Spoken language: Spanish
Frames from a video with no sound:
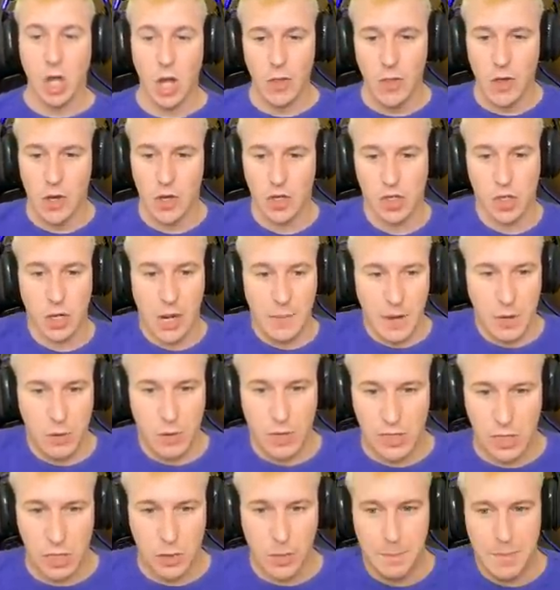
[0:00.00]
todos una
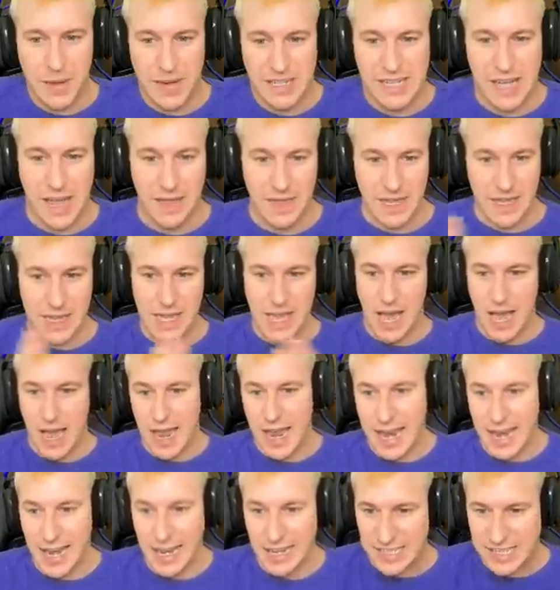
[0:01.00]
M4 pesadilla,
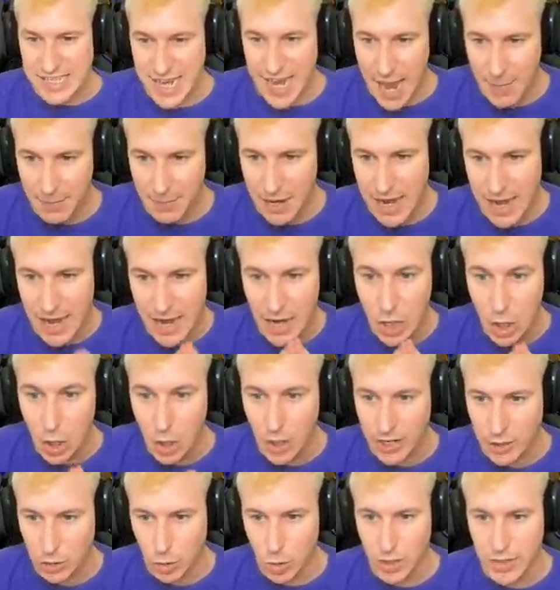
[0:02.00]
el sable,
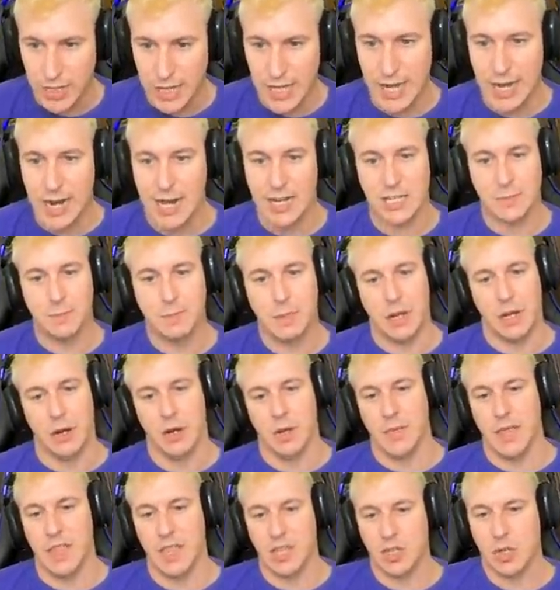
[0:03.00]
lo que tú quieras Pero
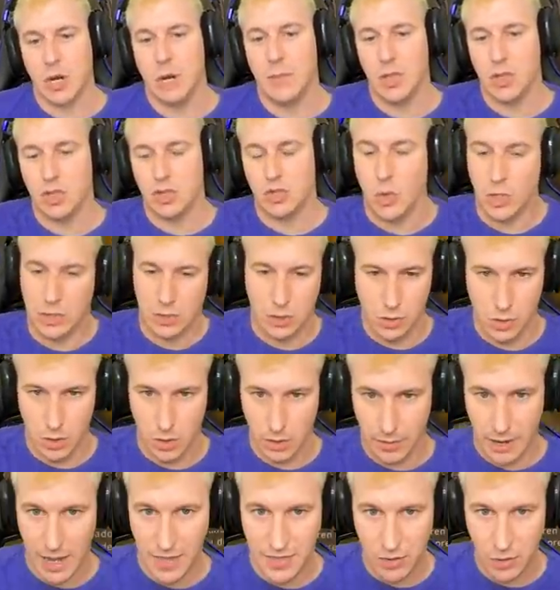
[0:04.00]
no me des una
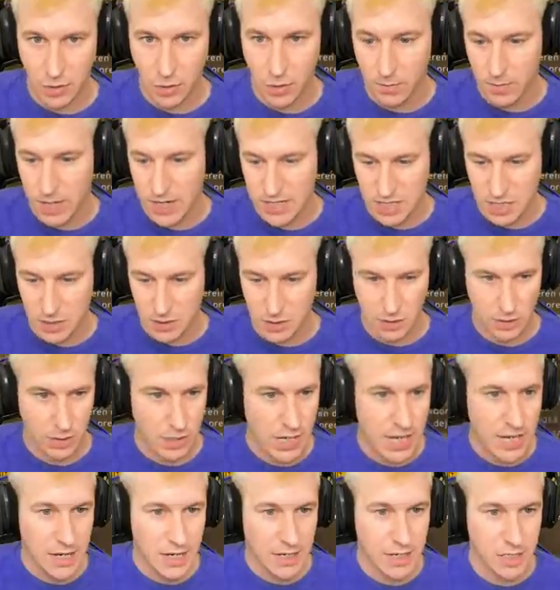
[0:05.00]
M249 azul, macho
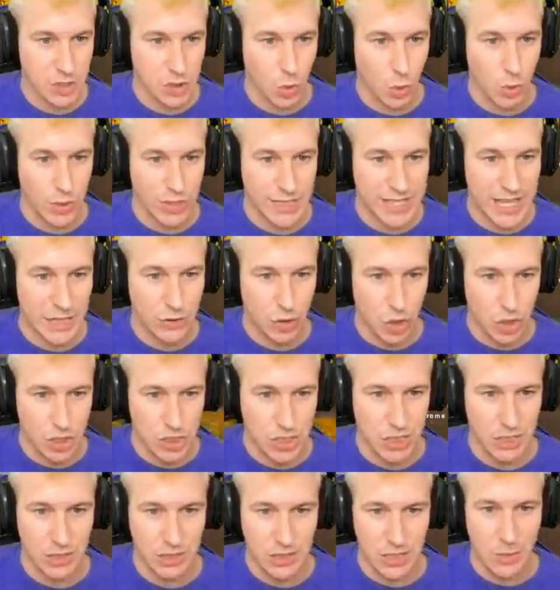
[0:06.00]
Que esto cuesta
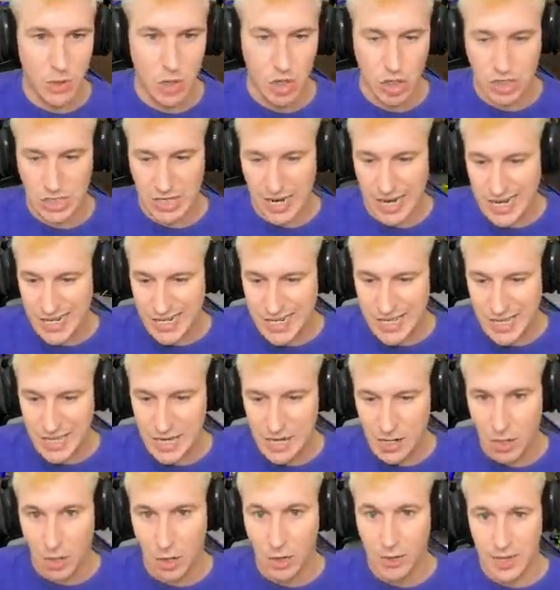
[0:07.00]
2 céntimos, 3,
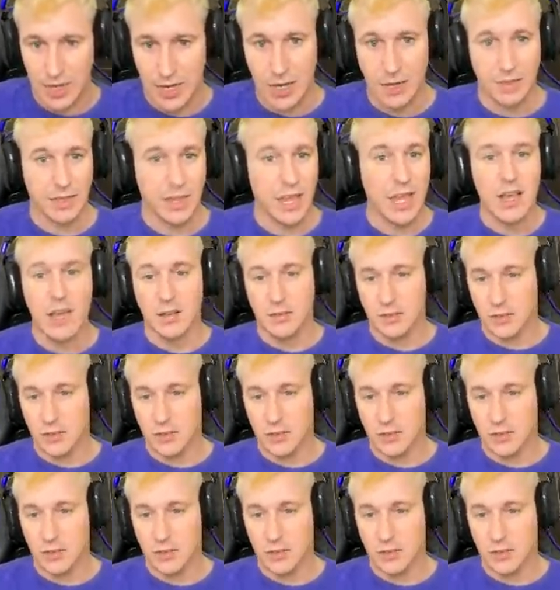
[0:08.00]
5, 10